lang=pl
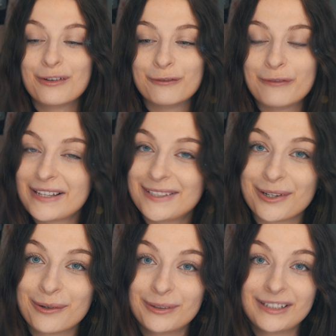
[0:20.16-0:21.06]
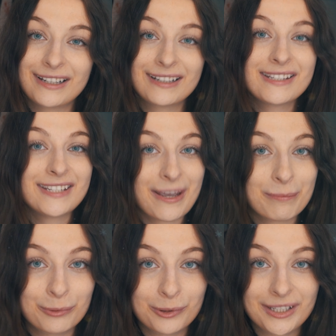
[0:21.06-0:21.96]
wesołych,
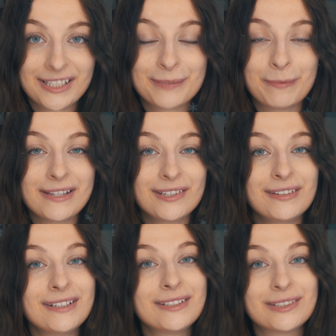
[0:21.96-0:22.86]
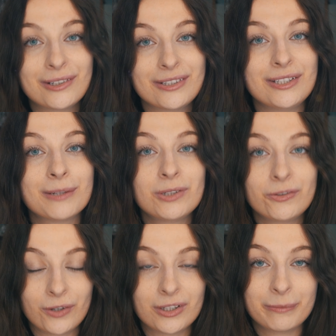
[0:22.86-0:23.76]
ciepłych, spędzonych z rodziną
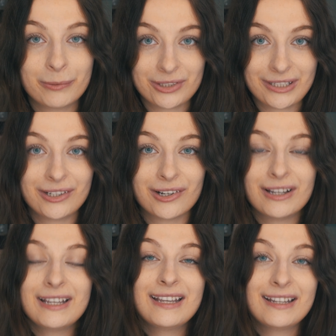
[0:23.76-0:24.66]
świąt Bożego